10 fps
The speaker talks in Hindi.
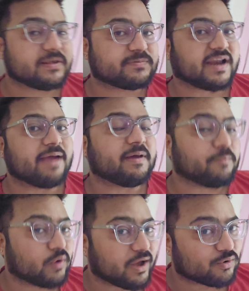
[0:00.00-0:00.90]
सब्सक्राइबर
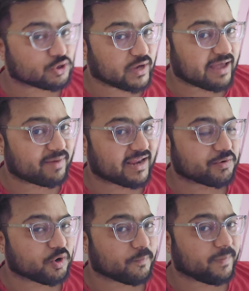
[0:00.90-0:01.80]
पूरे हो चुके हैं हमारे
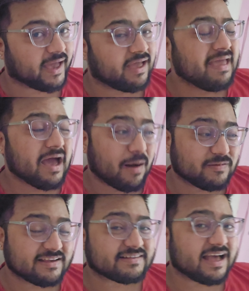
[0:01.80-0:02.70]
यूट्यूब पे अब
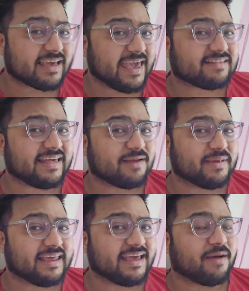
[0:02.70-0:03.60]
जिसका केक
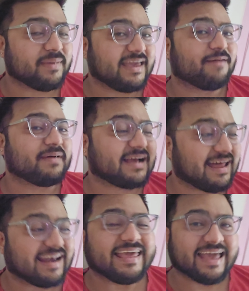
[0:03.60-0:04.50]
सेरेमनी हम ही अब
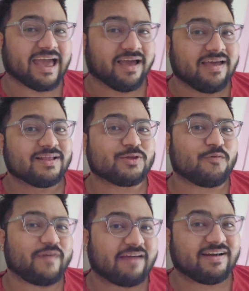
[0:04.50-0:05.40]
करनी है तो
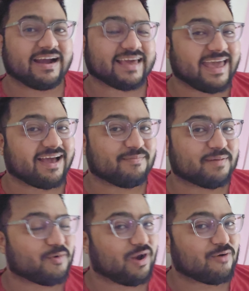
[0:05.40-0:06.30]
500 केक हमने
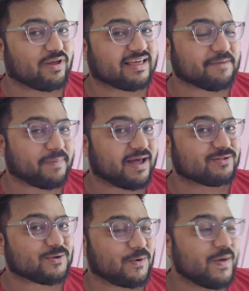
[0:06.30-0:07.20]
बोला हुआ था कि
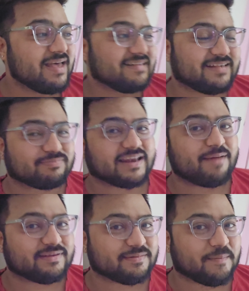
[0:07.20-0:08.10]
500
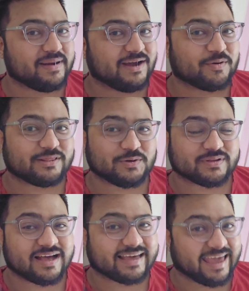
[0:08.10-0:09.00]
सब्सक्राइबर जब कंप्लीट होंगे तो
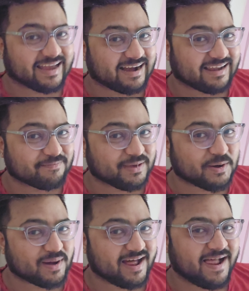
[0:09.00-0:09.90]
उसका केक कटिंग भी
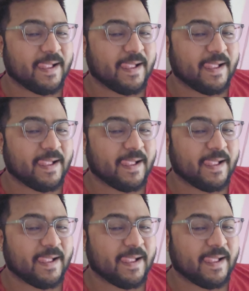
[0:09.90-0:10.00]
होगा